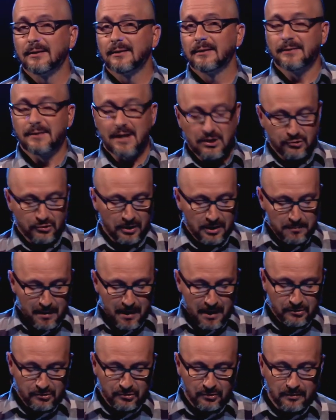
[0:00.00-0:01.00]
nasze
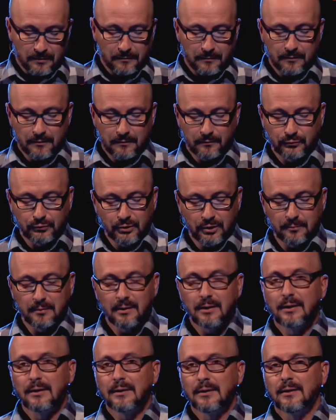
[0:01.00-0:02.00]
imagine, w którym
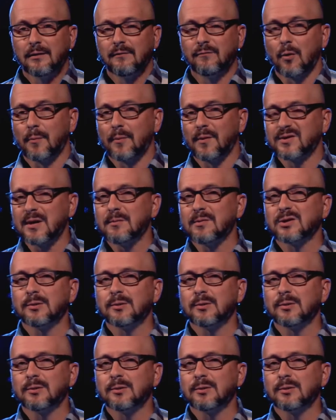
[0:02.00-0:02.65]
wyobrażamy